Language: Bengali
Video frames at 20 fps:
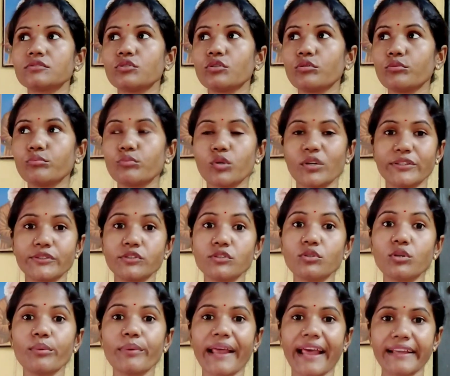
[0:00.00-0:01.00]
তো মুখে
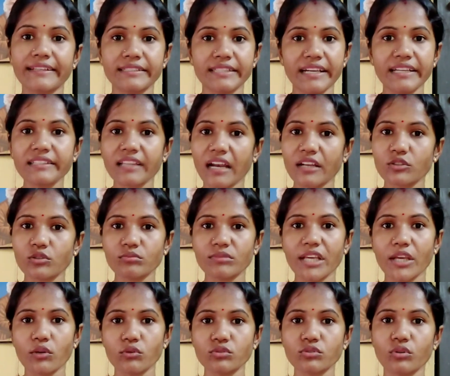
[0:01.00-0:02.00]
যদি খুব র্যাশ থাকে তাহলে
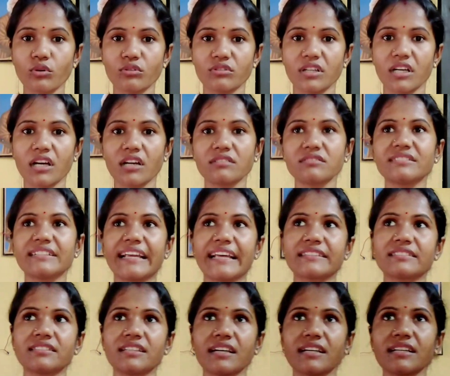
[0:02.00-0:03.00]
তোমরা ইউজ করো না কারণ
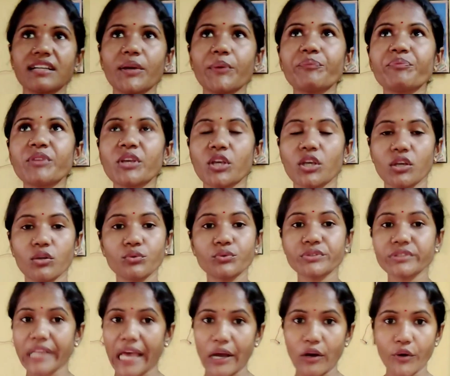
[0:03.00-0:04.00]
র্যাশ থাকলে
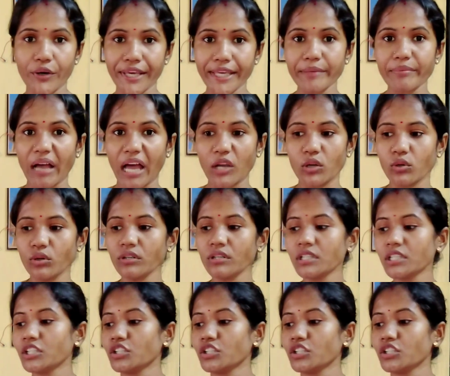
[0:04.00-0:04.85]
ইউজ না করাই ভালো